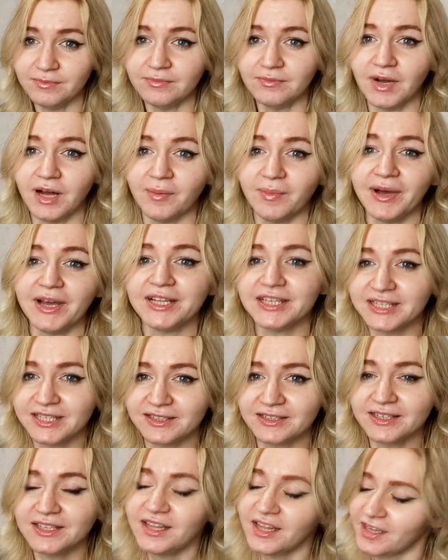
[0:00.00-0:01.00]
まあ前
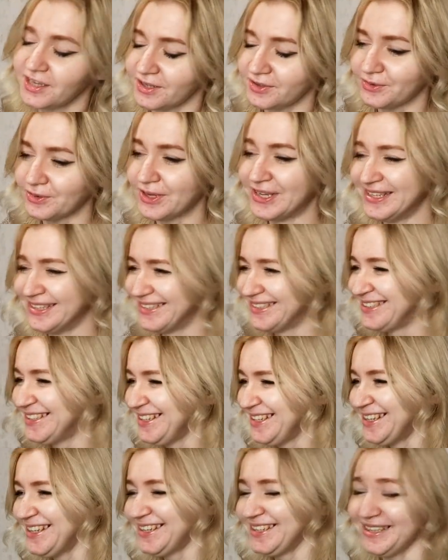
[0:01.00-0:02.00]
に来たけど
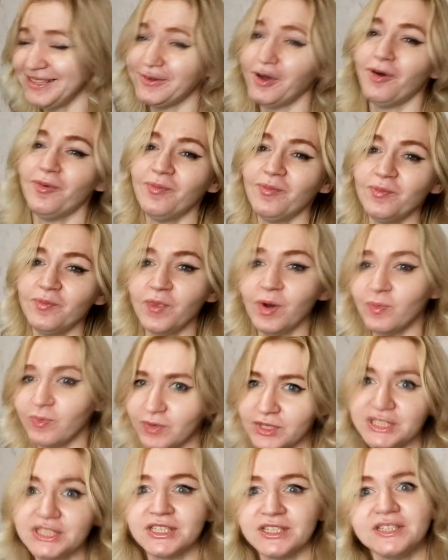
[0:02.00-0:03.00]
でも、も
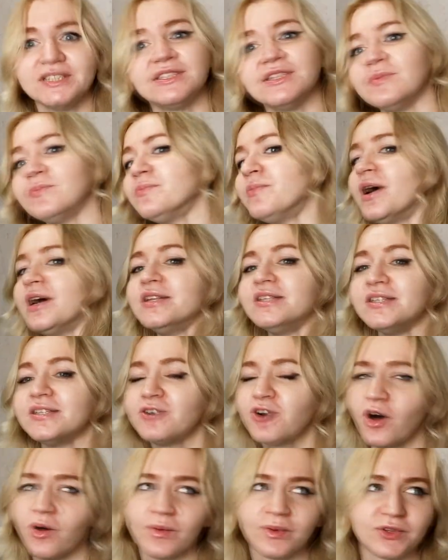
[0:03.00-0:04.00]
しかして前に
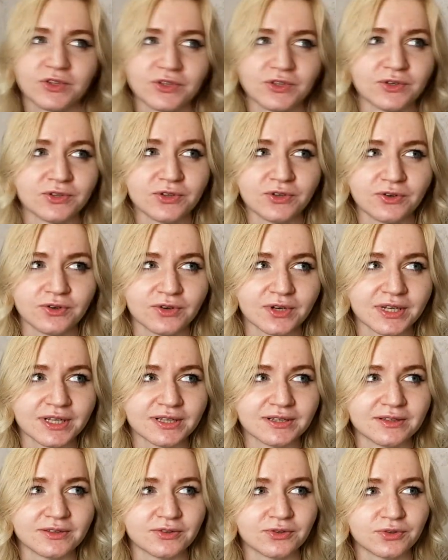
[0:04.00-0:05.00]
コメント残ら
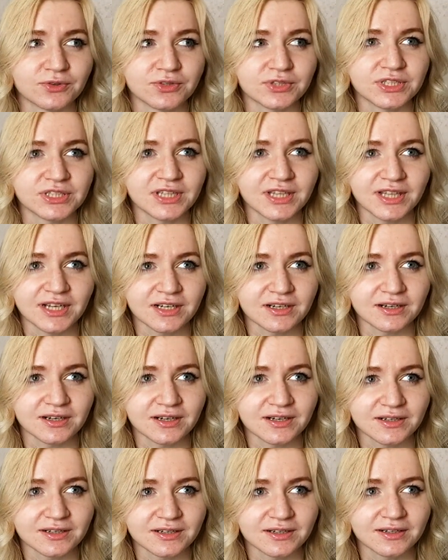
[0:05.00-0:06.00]
残してな
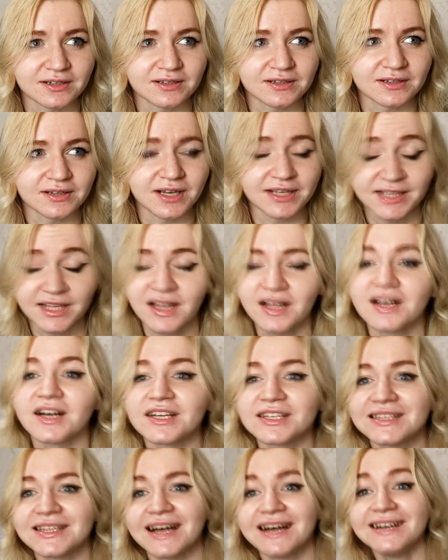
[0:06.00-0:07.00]
書いてな
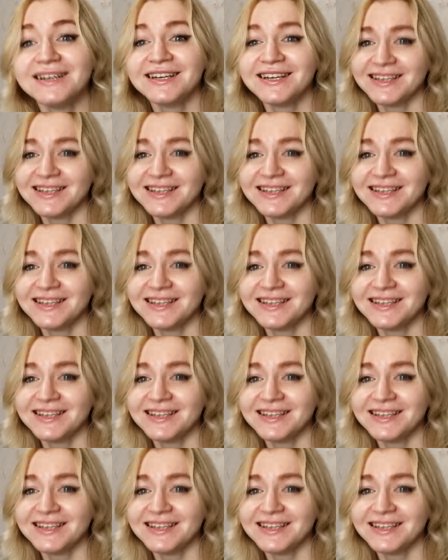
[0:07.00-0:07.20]
かった。